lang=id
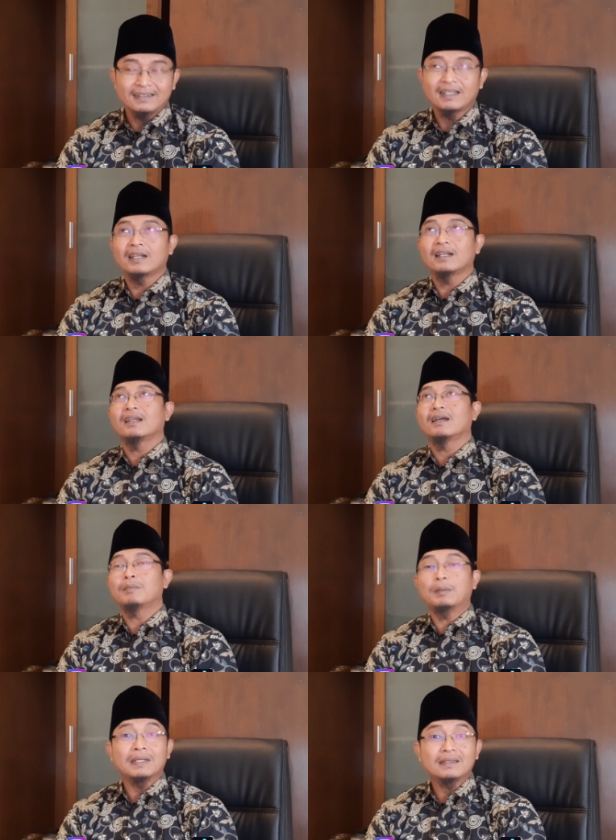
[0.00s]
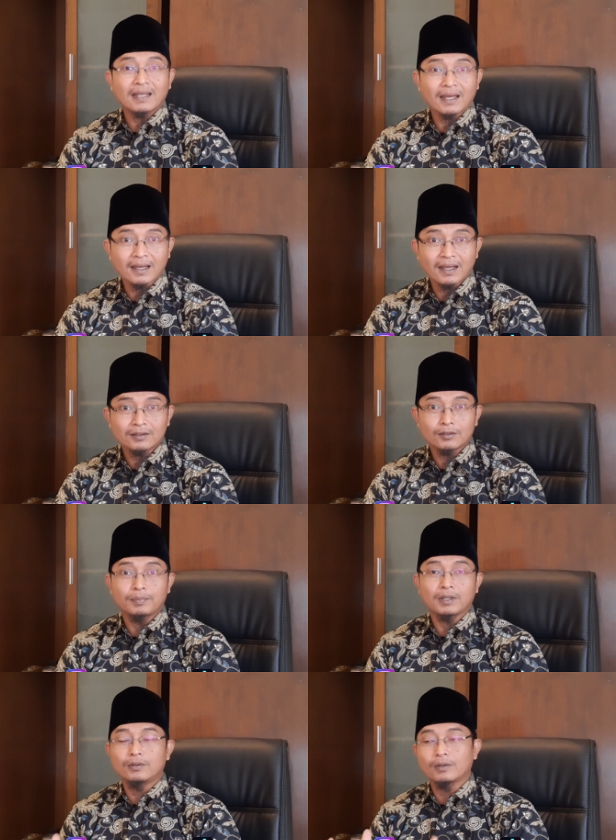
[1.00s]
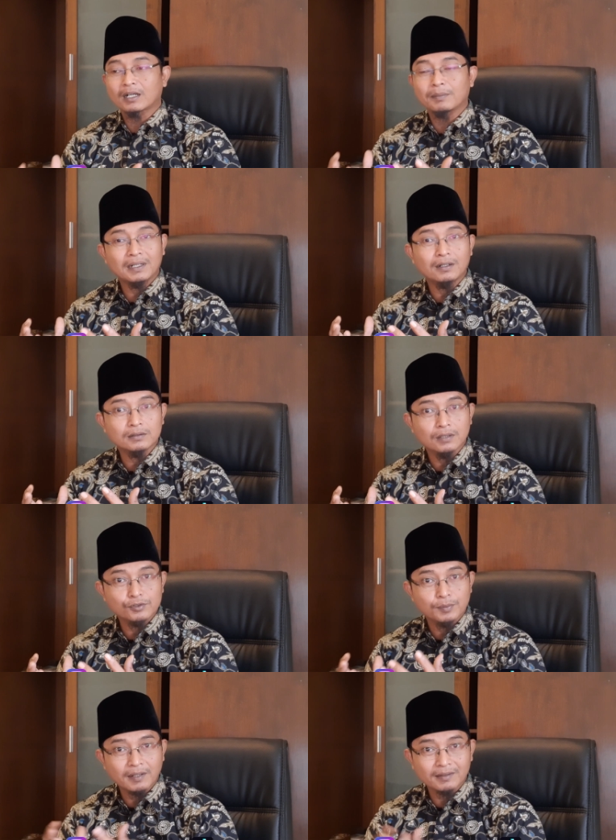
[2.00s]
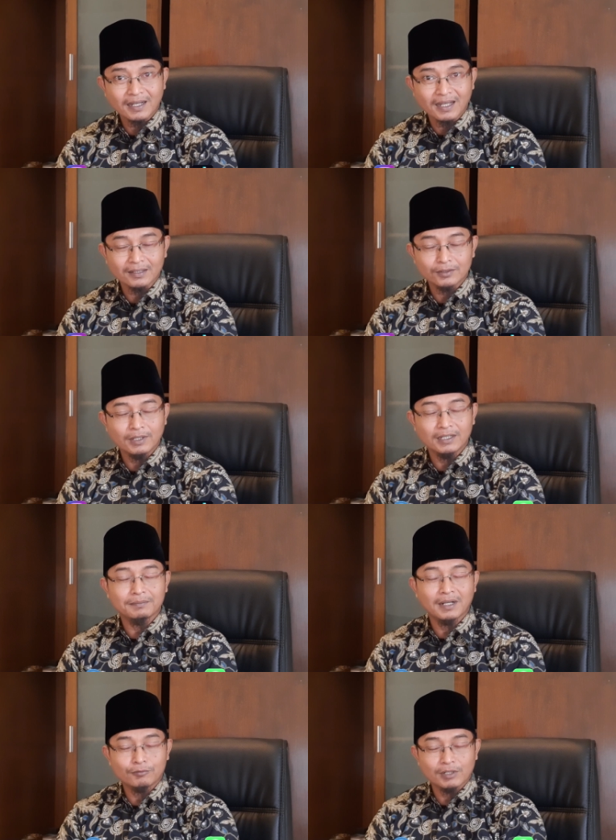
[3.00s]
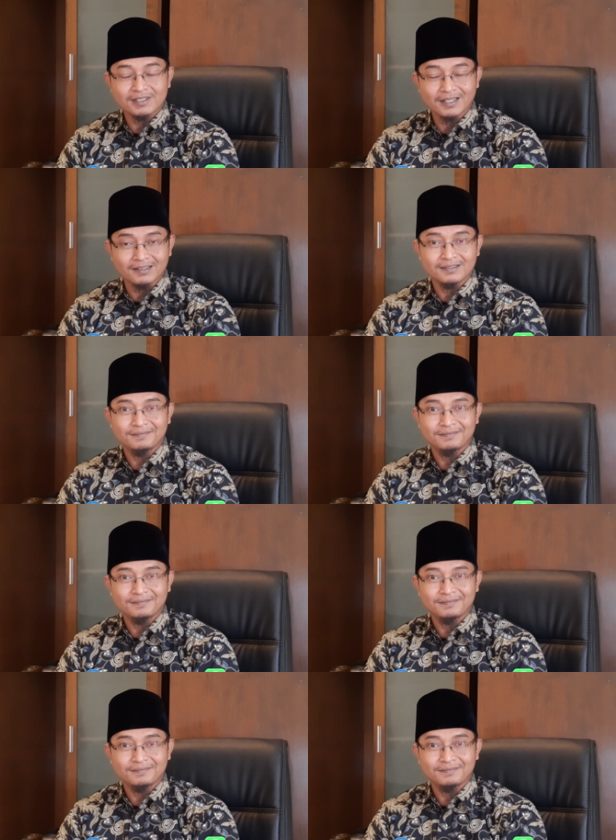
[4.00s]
dan meminta atau berdoa kepada Allah Subhanahu wa taala, Tuhan yang Maha Kuasa.